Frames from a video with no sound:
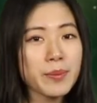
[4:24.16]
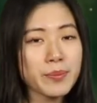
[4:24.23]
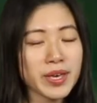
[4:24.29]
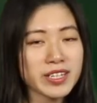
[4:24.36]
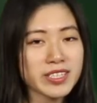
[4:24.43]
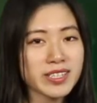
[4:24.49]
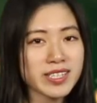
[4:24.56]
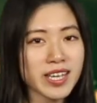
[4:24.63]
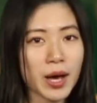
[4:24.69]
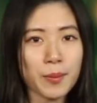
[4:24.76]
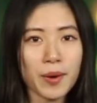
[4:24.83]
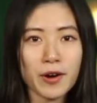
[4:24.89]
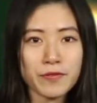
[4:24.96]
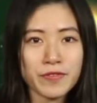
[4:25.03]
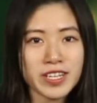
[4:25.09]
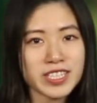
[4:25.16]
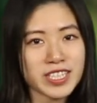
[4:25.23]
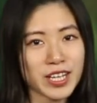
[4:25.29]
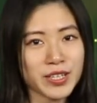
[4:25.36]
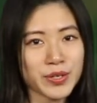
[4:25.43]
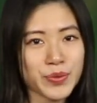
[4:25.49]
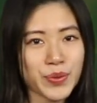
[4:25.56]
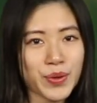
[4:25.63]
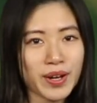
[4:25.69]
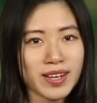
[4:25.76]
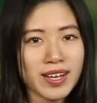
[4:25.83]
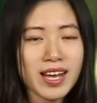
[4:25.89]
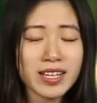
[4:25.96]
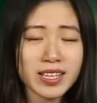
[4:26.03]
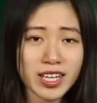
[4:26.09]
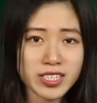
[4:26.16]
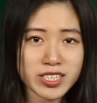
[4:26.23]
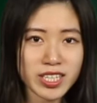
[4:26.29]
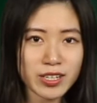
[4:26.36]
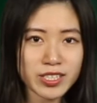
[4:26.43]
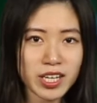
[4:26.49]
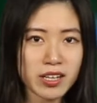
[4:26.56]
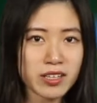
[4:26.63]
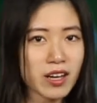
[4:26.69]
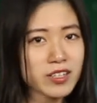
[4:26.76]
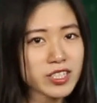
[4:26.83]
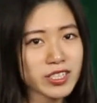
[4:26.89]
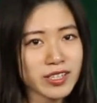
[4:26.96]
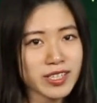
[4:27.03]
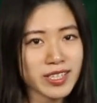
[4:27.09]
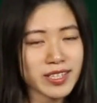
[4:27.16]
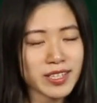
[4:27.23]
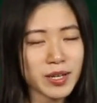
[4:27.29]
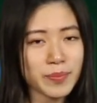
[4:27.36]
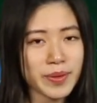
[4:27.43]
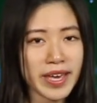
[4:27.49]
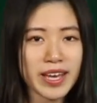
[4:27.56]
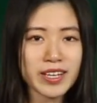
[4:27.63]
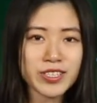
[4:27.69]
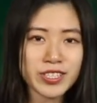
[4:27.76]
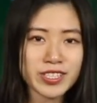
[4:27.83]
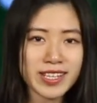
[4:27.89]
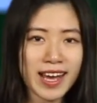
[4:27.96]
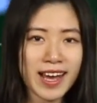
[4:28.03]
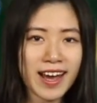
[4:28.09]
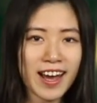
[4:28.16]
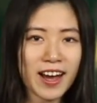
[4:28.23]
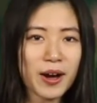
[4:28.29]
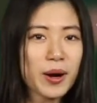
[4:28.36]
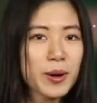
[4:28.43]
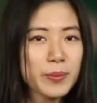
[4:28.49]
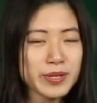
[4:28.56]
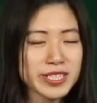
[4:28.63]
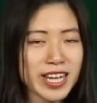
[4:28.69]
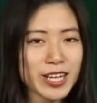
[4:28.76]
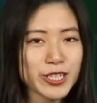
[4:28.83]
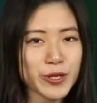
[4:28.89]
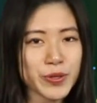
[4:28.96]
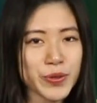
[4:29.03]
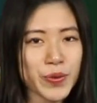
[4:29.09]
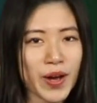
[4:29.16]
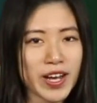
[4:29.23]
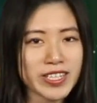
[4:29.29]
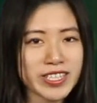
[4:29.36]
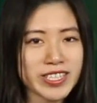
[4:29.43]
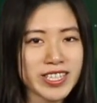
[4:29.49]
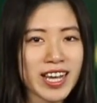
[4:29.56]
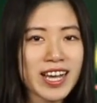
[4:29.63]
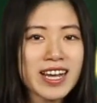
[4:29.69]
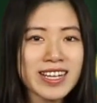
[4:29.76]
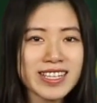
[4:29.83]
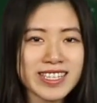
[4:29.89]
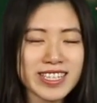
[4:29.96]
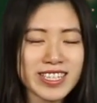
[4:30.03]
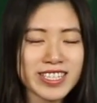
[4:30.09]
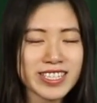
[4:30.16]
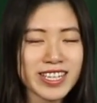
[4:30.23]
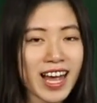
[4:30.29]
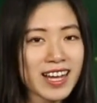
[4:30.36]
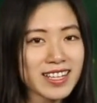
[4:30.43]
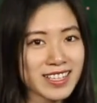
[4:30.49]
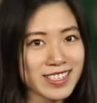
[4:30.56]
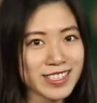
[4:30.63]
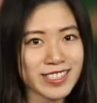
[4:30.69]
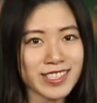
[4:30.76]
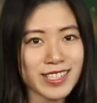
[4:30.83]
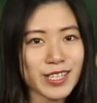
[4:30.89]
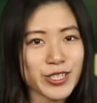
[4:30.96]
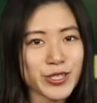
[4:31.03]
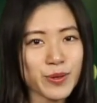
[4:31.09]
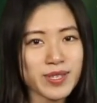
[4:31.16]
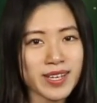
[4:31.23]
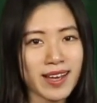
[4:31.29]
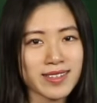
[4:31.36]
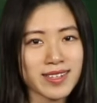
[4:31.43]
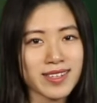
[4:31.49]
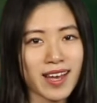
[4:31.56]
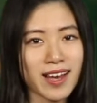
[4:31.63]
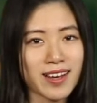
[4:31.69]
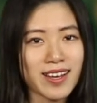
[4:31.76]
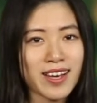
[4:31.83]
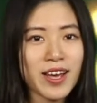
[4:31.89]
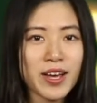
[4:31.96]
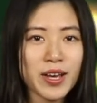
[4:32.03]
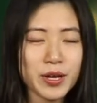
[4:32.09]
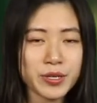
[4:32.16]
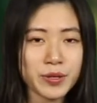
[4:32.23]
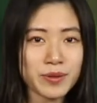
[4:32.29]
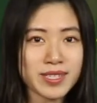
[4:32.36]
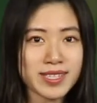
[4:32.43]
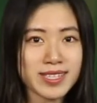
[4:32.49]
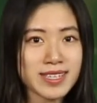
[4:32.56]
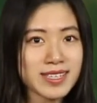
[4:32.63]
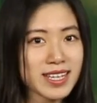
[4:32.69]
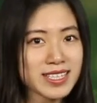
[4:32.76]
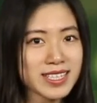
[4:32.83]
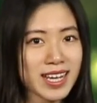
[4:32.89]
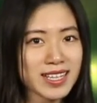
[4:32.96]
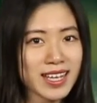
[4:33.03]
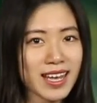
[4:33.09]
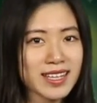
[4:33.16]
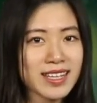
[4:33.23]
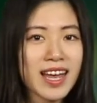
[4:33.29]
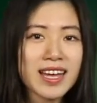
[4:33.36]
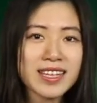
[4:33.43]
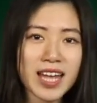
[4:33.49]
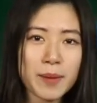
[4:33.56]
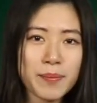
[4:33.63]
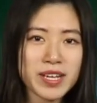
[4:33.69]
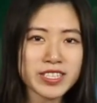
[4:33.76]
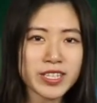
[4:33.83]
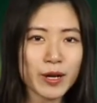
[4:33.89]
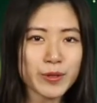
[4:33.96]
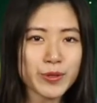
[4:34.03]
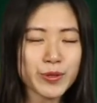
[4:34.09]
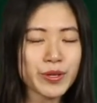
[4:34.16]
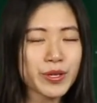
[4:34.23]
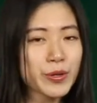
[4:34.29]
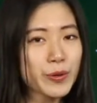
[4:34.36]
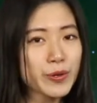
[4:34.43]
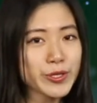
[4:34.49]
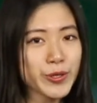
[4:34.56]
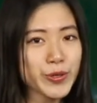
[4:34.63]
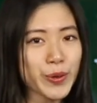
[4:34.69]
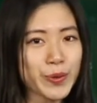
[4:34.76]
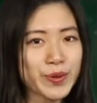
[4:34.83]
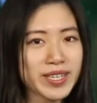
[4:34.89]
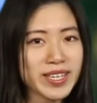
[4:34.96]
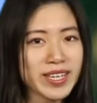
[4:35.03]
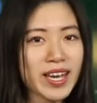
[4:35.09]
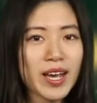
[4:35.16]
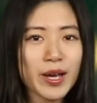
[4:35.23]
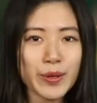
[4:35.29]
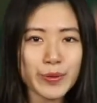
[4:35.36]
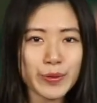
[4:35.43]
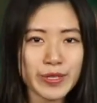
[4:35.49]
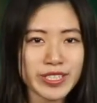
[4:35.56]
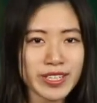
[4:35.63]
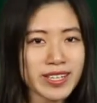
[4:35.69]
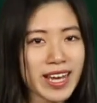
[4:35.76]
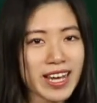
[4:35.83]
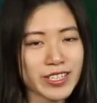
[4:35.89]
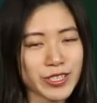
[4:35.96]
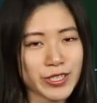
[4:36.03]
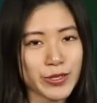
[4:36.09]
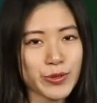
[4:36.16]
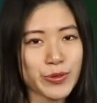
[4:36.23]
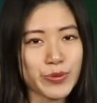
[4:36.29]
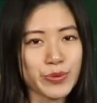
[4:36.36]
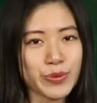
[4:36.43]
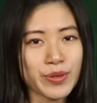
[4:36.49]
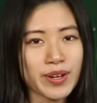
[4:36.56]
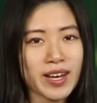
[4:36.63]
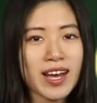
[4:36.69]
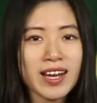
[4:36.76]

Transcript: 编织草帽非常的多，但是要找到设计特别、质感好、不扎手的款式，其实还挺值得收藏的呢。尤其在沙滩搭配长裙或者泳衣，女神感十足。